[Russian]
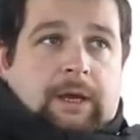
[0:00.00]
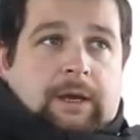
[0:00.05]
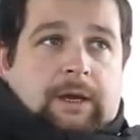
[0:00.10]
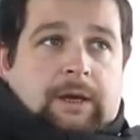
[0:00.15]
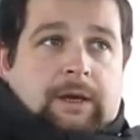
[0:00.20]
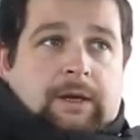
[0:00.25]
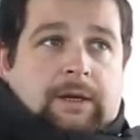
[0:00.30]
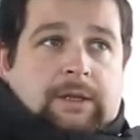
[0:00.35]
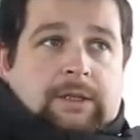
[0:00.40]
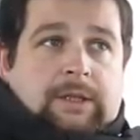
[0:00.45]

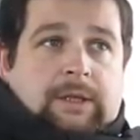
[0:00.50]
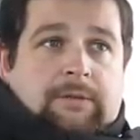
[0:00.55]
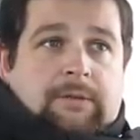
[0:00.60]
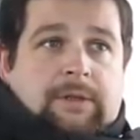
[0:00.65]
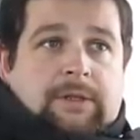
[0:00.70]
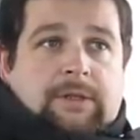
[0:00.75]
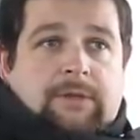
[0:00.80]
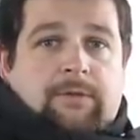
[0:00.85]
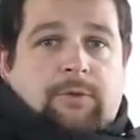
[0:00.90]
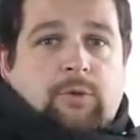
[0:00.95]
Э,
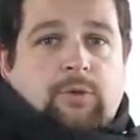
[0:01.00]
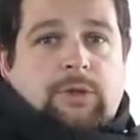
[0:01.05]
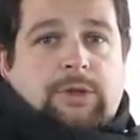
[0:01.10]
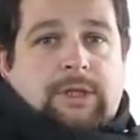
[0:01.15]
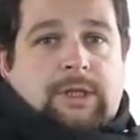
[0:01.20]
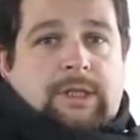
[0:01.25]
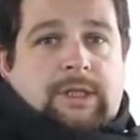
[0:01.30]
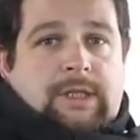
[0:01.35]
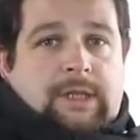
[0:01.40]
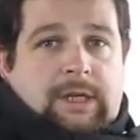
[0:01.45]
соответственно,
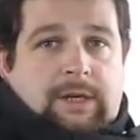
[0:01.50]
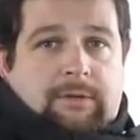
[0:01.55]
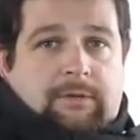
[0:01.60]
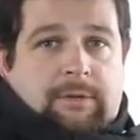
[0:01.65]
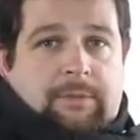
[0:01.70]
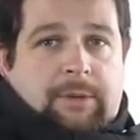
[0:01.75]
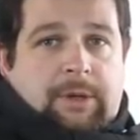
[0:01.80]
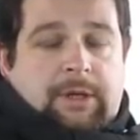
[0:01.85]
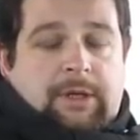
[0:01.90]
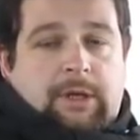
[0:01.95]
функции
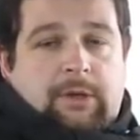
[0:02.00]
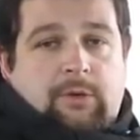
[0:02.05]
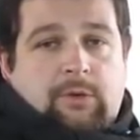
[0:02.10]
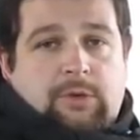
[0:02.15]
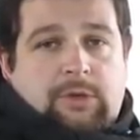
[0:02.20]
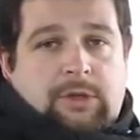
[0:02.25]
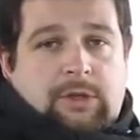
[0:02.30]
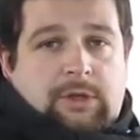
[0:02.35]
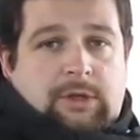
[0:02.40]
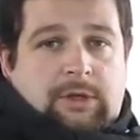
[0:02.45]
церкви
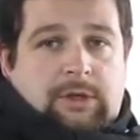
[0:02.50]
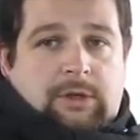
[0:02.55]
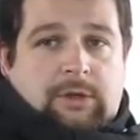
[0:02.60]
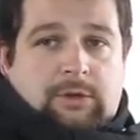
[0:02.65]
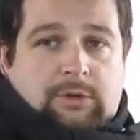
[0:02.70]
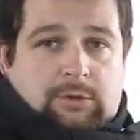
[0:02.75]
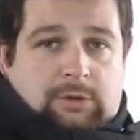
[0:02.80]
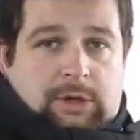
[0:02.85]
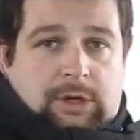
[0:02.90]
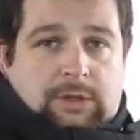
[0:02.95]
передаются
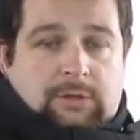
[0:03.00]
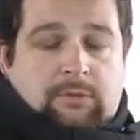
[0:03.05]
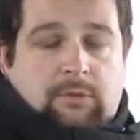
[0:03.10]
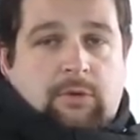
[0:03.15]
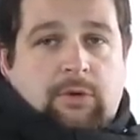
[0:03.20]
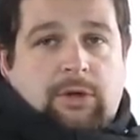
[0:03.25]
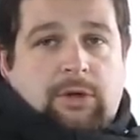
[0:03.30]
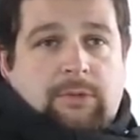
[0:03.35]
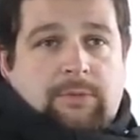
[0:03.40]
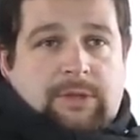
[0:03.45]
государству,
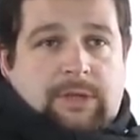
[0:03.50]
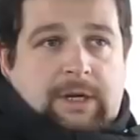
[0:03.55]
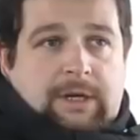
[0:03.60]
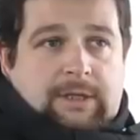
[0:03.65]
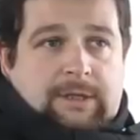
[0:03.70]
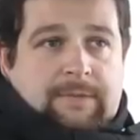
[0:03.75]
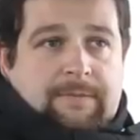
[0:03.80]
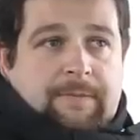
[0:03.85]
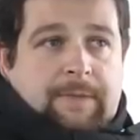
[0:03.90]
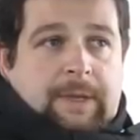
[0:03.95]
органам
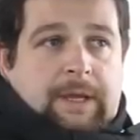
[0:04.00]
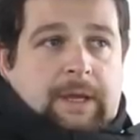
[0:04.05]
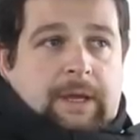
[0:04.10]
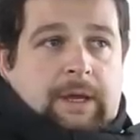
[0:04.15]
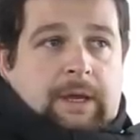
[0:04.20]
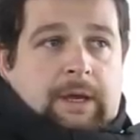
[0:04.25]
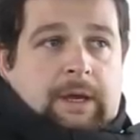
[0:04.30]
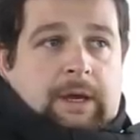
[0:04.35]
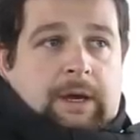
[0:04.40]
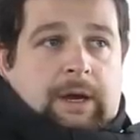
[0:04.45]
ЗАГС,
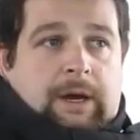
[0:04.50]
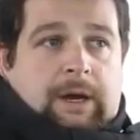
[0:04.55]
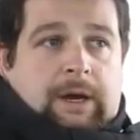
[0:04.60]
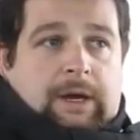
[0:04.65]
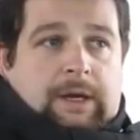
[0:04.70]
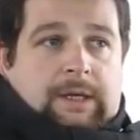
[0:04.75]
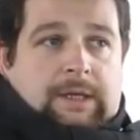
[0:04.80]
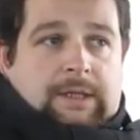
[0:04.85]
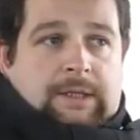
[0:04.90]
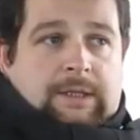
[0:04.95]

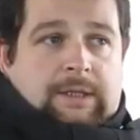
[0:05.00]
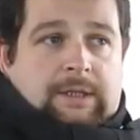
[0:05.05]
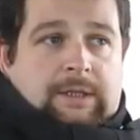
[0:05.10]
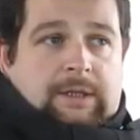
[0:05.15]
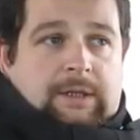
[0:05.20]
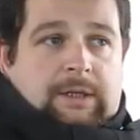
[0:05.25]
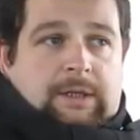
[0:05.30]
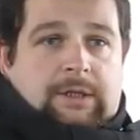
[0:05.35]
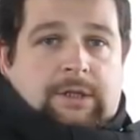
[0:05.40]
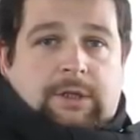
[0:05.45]
а из
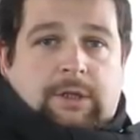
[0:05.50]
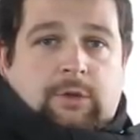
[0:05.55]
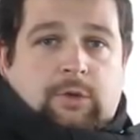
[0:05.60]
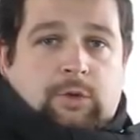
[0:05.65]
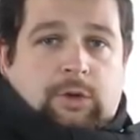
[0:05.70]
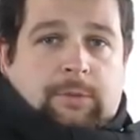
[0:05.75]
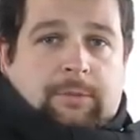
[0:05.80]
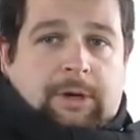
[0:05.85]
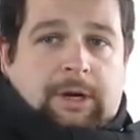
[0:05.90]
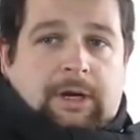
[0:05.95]
э,
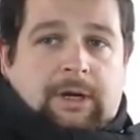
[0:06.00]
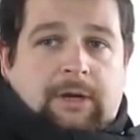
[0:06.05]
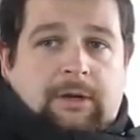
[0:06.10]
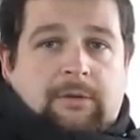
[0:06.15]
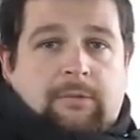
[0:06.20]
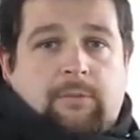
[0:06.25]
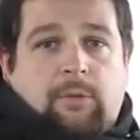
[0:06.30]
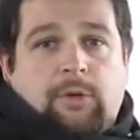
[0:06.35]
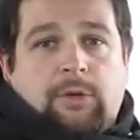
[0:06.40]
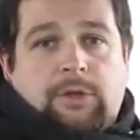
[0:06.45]
института
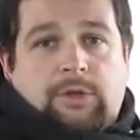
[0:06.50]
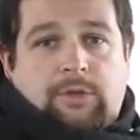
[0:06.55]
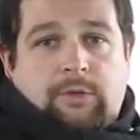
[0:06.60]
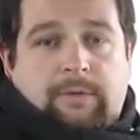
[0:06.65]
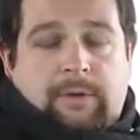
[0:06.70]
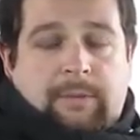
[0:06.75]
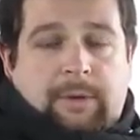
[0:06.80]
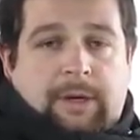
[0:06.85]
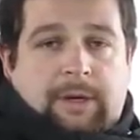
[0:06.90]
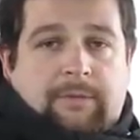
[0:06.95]
брака полностью
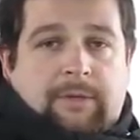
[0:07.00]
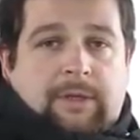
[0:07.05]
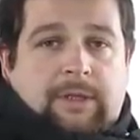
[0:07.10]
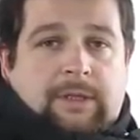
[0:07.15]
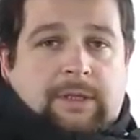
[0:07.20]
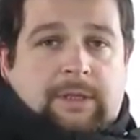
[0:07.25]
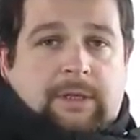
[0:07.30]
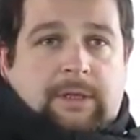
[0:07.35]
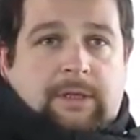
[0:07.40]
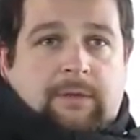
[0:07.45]

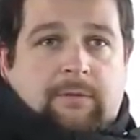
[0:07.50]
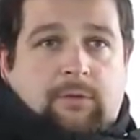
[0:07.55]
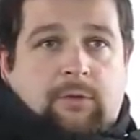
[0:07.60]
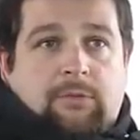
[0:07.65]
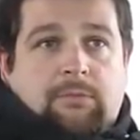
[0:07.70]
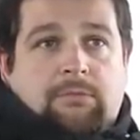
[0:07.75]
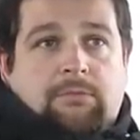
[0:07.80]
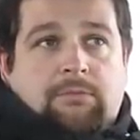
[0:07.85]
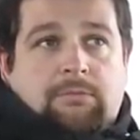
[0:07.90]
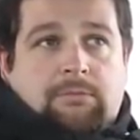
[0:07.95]
вымарывается
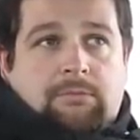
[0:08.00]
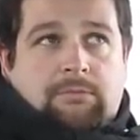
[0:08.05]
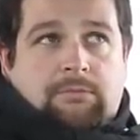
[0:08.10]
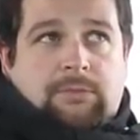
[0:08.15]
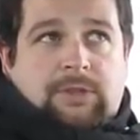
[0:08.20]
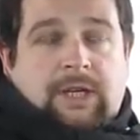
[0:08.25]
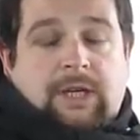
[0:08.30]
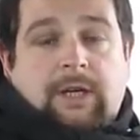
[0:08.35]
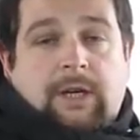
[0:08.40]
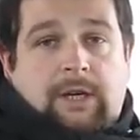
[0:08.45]
его
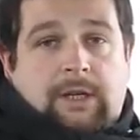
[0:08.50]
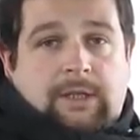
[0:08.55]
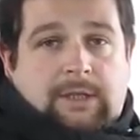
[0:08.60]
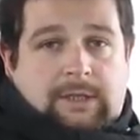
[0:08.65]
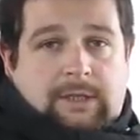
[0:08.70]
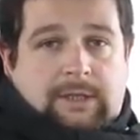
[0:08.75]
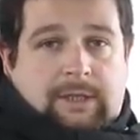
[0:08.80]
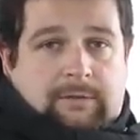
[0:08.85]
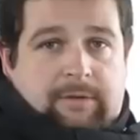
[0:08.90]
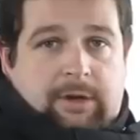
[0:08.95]
сакральная
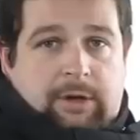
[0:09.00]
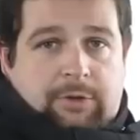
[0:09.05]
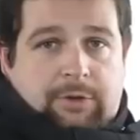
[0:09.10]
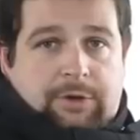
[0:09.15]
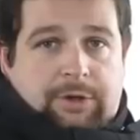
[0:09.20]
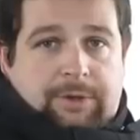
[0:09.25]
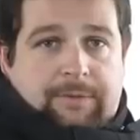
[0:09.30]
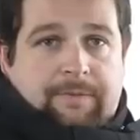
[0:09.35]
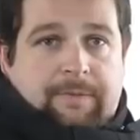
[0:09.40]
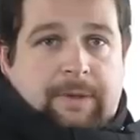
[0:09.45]

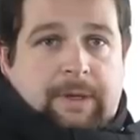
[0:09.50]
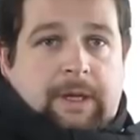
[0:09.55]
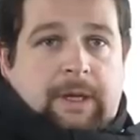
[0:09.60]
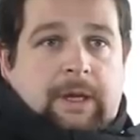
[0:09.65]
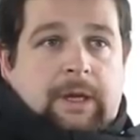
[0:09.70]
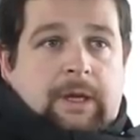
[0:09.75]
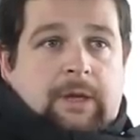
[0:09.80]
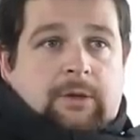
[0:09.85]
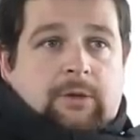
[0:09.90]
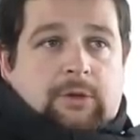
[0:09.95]
составляющая,
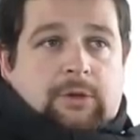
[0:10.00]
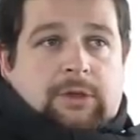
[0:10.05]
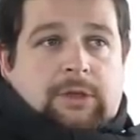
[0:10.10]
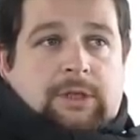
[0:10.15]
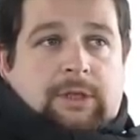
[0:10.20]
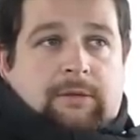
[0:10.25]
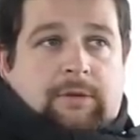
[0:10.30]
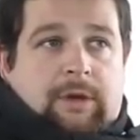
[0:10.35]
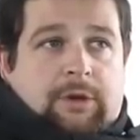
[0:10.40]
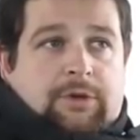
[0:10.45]
то есть
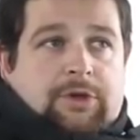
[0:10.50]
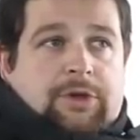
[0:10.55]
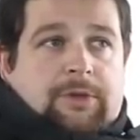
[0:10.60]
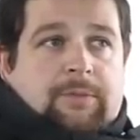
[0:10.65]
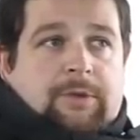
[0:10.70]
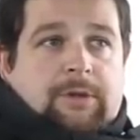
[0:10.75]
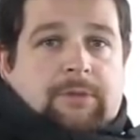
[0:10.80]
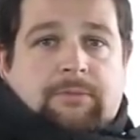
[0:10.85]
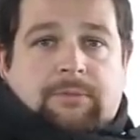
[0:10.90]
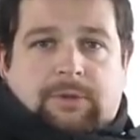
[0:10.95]
составляющая
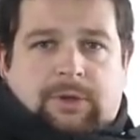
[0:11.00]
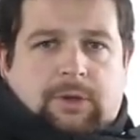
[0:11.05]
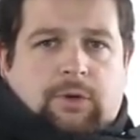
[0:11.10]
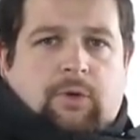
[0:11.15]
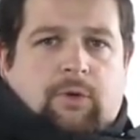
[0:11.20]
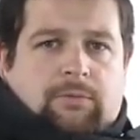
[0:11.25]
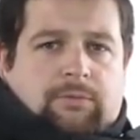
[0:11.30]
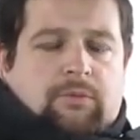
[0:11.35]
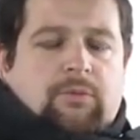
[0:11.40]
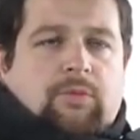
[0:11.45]
именно
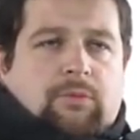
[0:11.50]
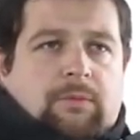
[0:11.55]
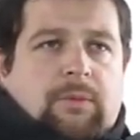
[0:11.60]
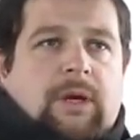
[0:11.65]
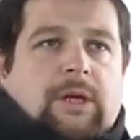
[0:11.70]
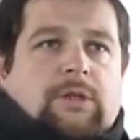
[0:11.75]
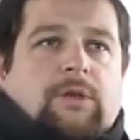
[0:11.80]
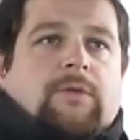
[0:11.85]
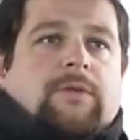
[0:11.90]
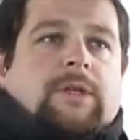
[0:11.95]
церковную, ну,
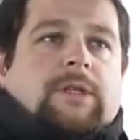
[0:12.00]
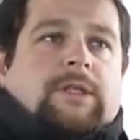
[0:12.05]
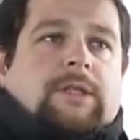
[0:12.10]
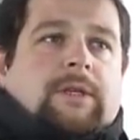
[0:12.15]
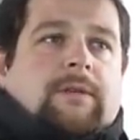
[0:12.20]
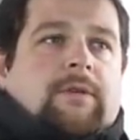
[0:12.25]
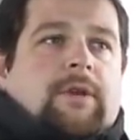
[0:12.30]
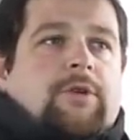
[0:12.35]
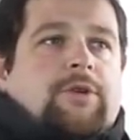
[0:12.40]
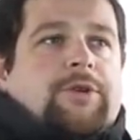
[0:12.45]
богословская
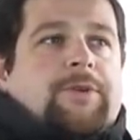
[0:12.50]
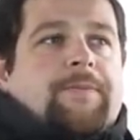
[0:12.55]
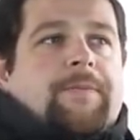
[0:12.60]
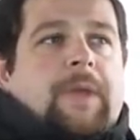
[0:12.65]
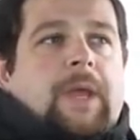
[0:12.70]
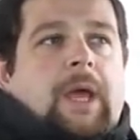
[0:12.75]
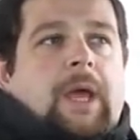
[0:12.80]
составляющая.